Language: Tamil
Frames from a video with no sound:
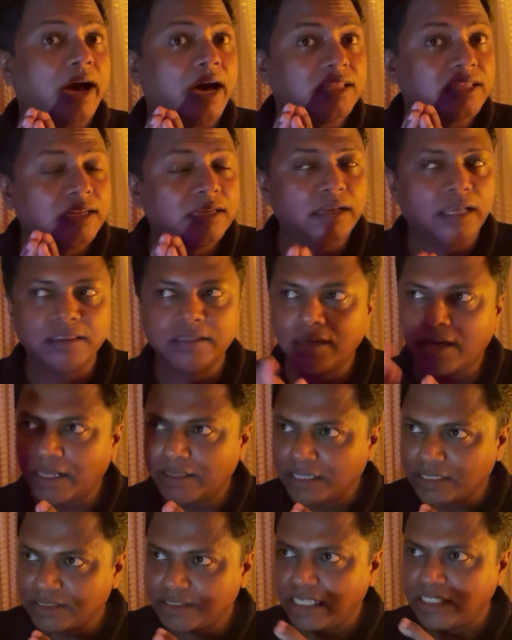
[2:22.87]
அதன் அந்த
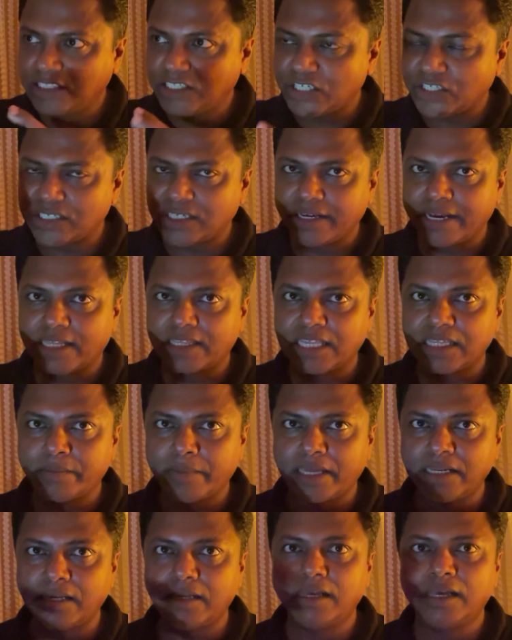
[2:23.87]
அந்த சென்சேஷனுக்கு ஏற்றது
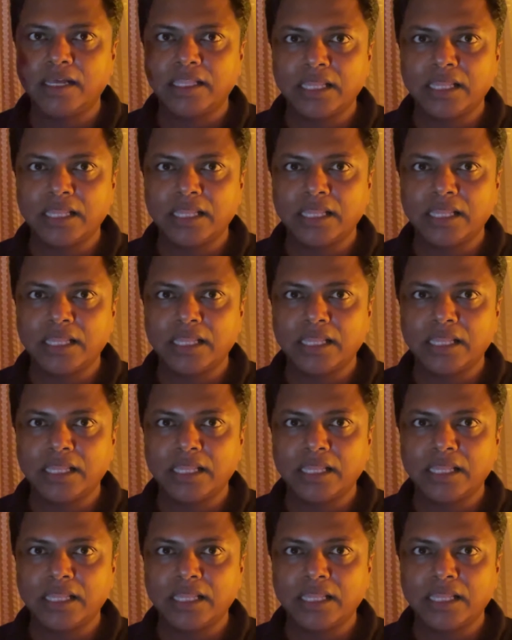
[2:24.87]
மாதிரி